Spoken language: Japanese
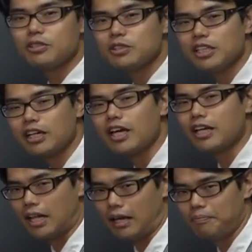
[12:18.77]
消しなきゃい
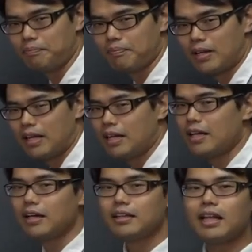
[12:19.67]
けない
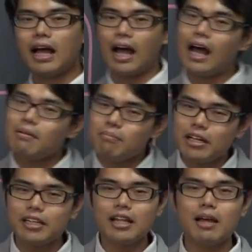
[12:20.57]
ただあんま
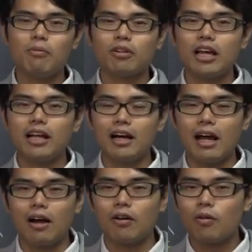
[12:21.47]
り出ない問題だか
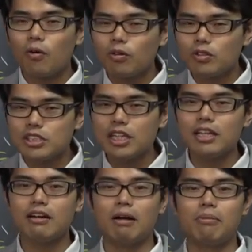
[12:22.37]
らこの時
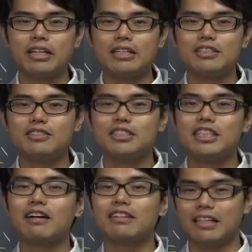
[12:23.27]
点ではあんまり注意し
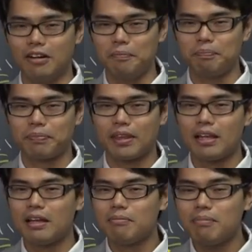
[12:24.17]
なくていいよ
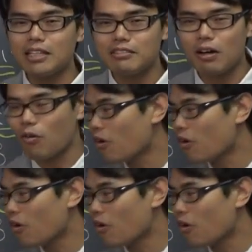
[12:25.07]
まずはこ